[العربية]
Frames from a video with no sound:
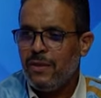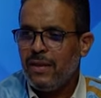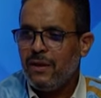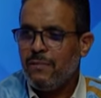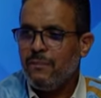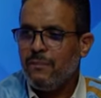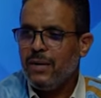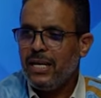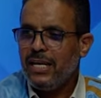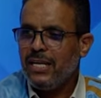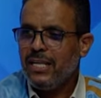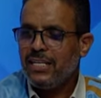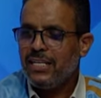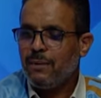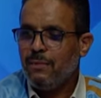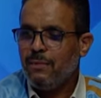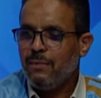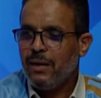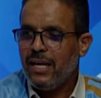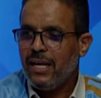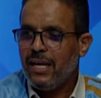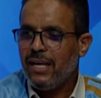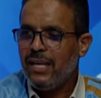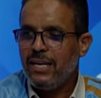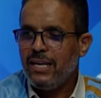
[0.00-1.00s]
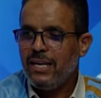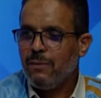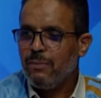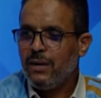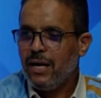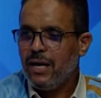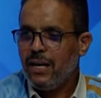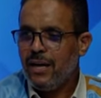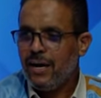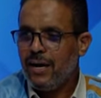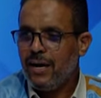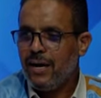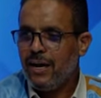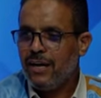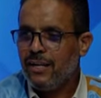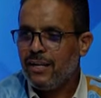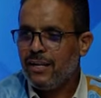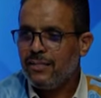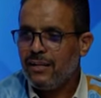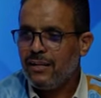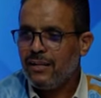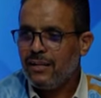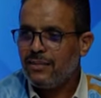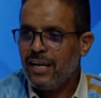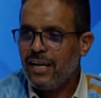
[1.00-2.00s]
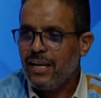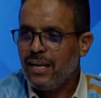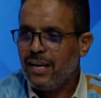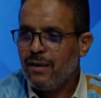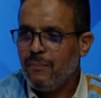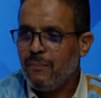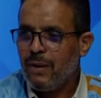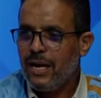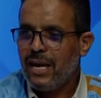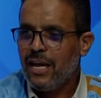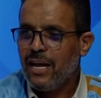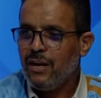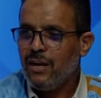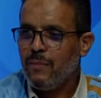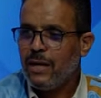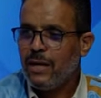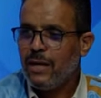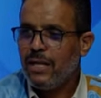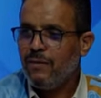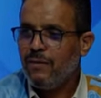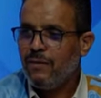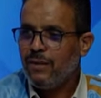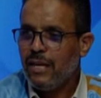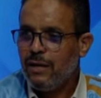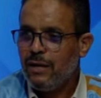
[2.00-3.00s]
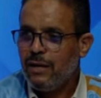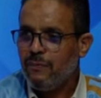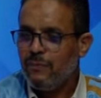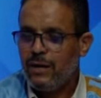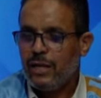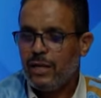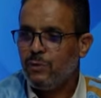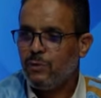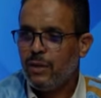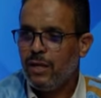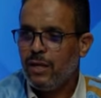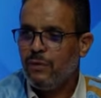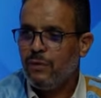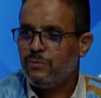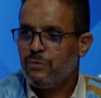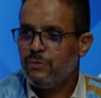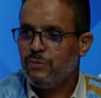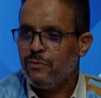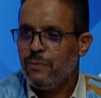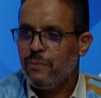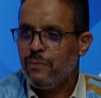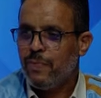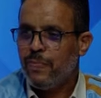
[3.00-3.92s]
منين يتم على لا يبقى على قارعه الطريق معناها انه لا يفقد وظيفته